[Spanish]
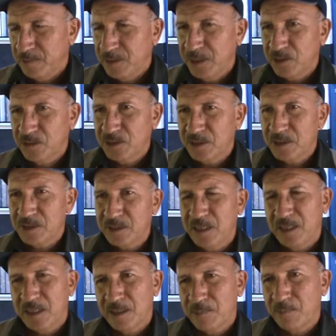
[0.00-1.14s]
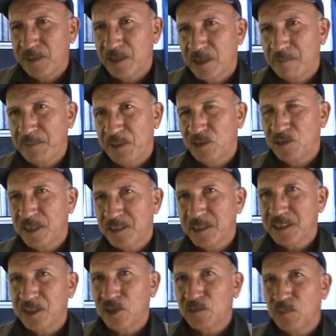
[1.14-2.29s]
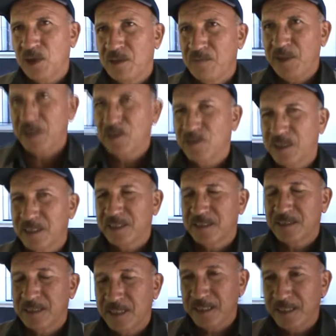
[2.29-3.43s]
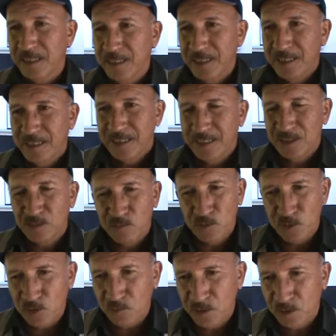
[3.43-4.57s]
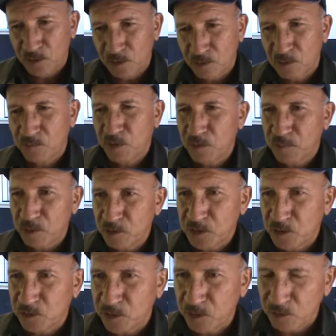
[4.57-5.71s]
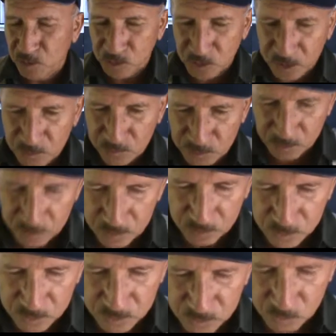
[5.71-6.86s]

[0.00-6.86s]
Entonces, les, repito, gracias a Dios por el invierno que está, es mucho mejor, con mejor pronóstico que los dos,